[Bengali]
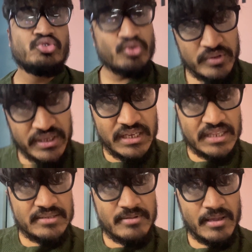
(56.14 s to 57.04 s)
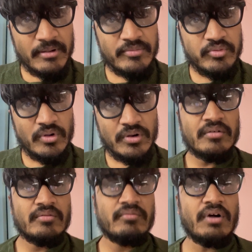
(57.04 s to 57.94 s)
তুই কিনে দিবি আমাকে ফোন
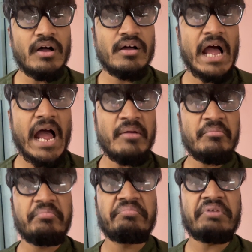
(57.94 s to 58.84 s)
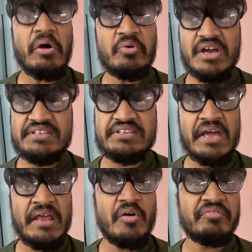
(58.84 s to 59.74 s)
বাহ আই এম প্রাউড অ্যাজ
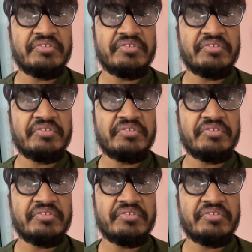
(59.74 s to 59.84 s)
হেল অফ